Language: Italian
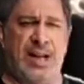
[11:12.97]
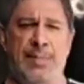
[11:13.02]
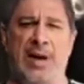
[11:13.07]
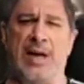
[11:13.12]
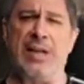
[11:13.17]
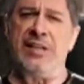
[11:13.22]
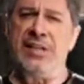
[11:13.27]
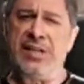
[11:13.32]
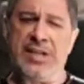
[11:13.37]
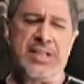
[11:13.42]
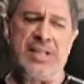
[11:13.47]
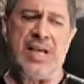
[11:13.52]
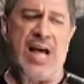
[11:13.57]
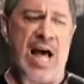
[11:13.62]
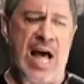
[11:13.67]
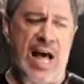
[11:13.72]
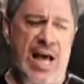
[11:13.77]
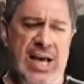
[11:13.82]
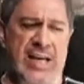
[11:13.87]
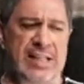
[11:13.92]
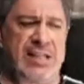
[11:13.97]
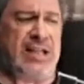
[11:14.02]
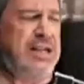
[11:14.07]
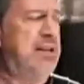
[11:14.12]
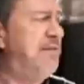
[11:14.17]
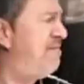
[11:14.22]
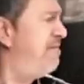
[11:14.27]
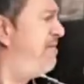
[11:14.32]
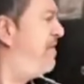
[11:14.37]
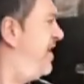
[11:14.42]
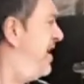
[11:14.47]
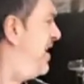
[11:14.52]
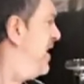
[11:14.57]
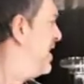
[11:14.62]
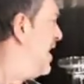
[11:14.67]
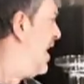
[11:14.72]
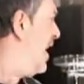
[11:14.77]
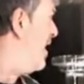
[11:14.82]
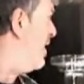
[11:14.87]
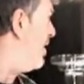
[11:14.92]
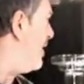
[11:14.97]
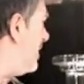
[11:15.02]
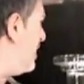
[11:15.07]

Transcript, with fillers: della malignità e dell'invidia.